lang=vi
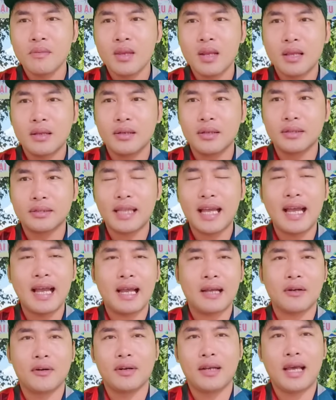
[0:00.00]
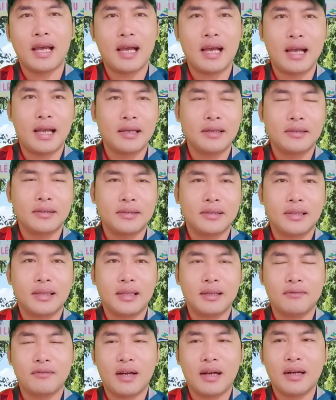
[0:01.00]
người ta gọi là
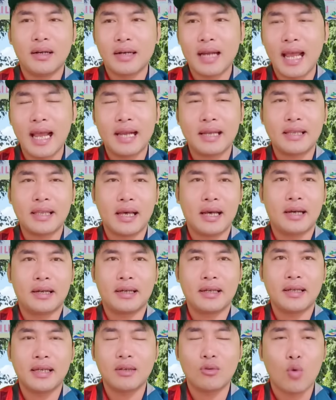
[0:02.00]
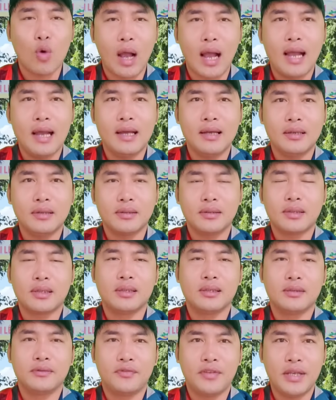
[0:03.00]
à, vẫn đang chờ cái kết quả
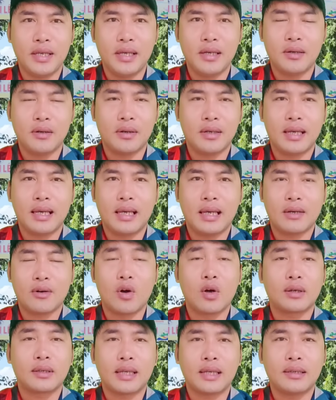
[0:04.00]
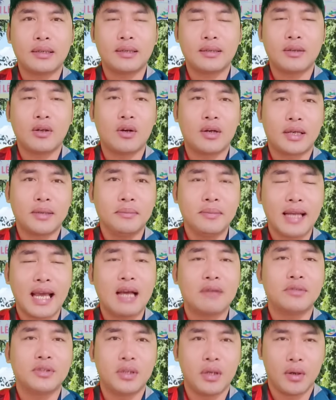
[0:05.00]
từ phía gọi là đoàn thanh đoàn kiểm
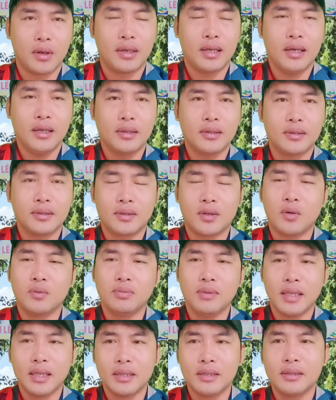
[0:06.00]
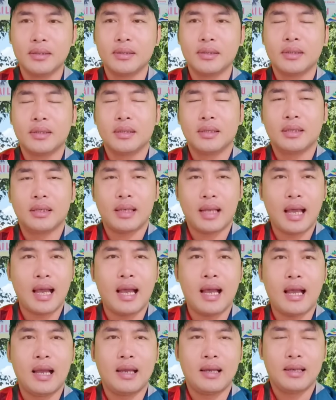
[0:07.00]
tra vừa rồi đó cũng như
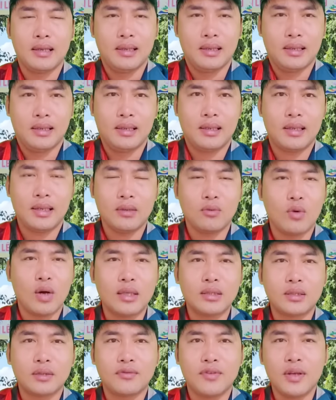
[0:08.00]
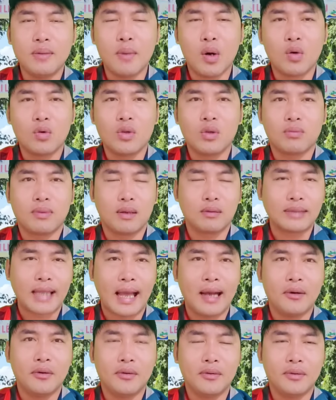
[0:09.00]
là à, kết quả từ phía bộ dục đào
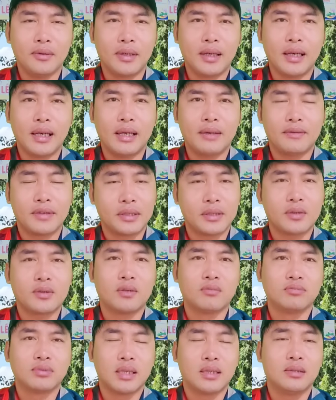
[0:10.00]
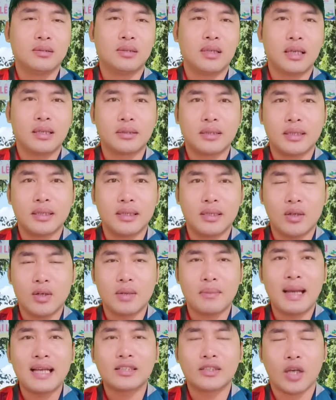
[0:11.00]
tạo à, và theo thông tin từ gọi
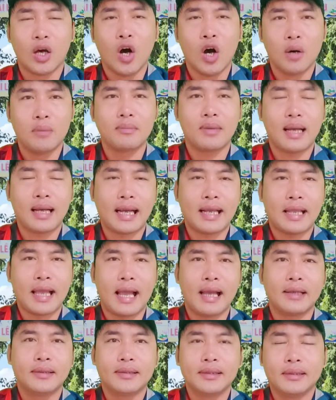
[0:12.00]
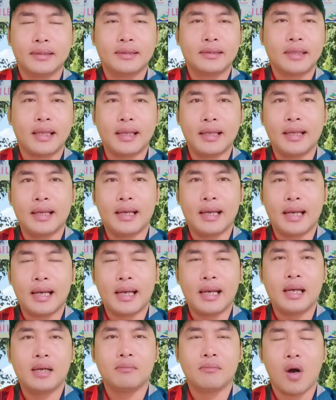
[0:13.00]
là bác xe ôm đó cả nhà thì
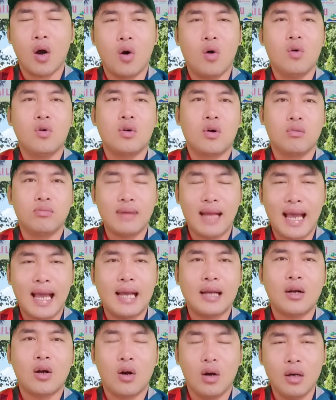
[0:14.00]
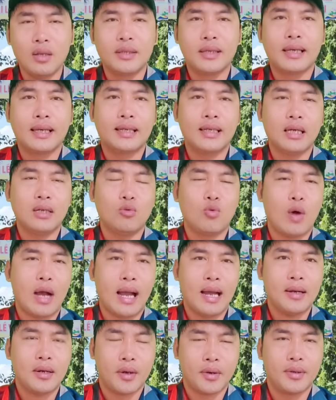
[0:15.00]
à, bộ cũng đã có những cái kết
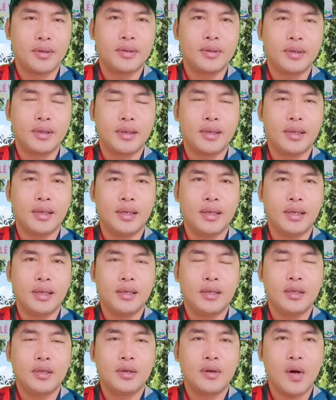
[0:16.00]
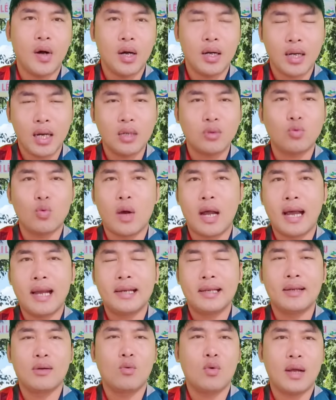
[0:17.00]
quả rồi à, có kết quả
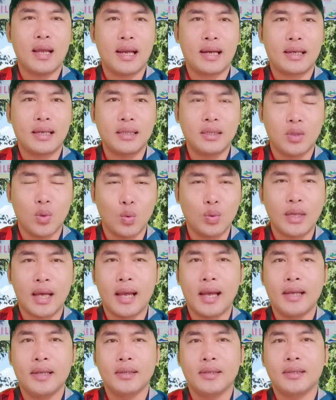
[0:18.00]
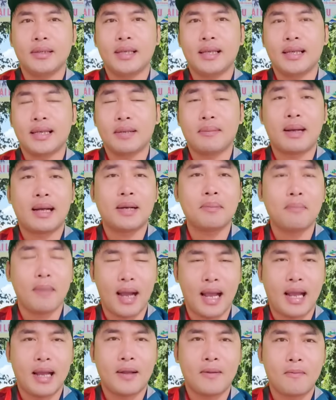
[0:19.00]
liên quan đến cụ thể đó chính là cái bằng cấp
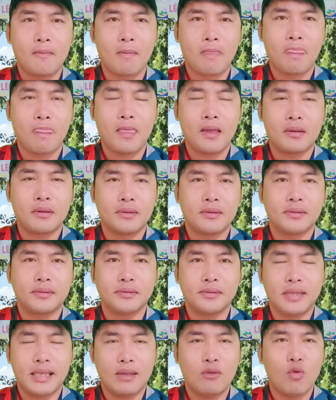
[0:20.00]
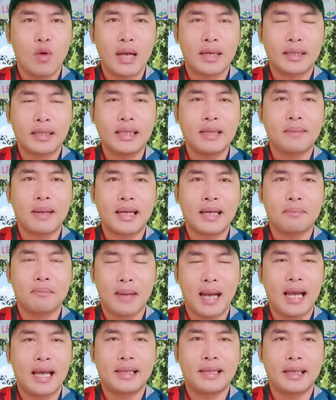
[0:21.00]
3 ừ, liên quan đến cái bằng
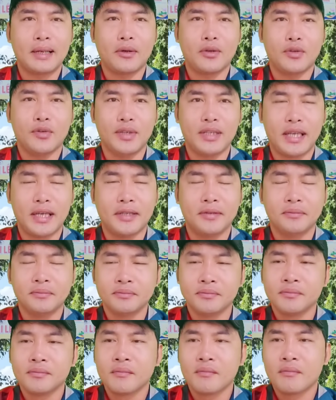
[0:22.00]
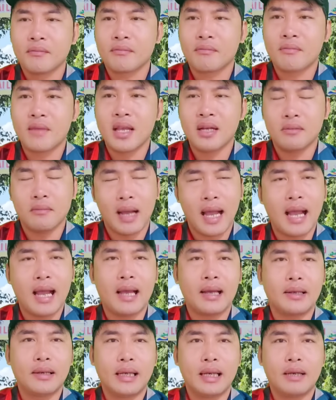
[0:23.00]
cấp 3 nha cô chú anh chị nhưng
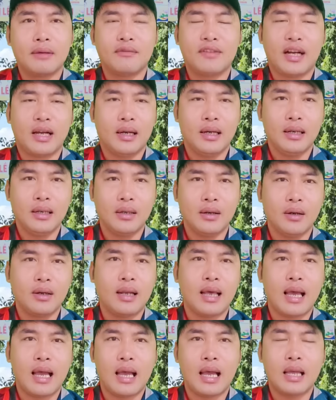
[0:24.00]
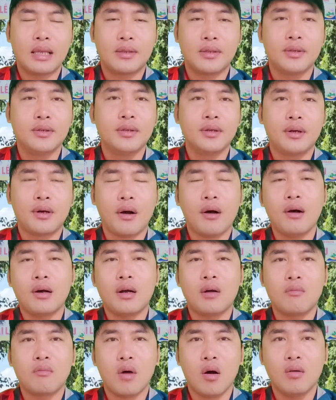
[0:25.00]
mà à, vẫn gọi là chưa có
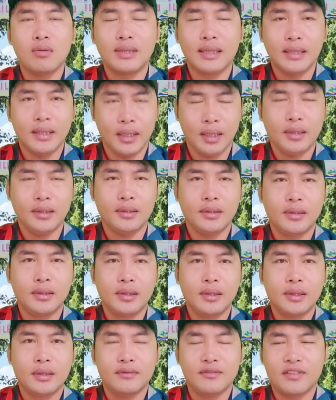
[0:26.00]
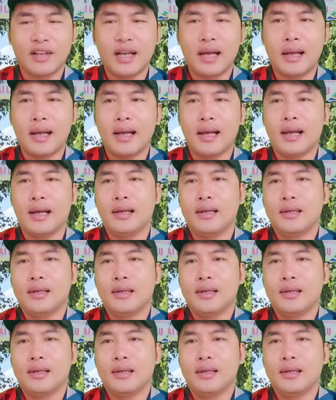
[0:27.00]
công bố chính thức và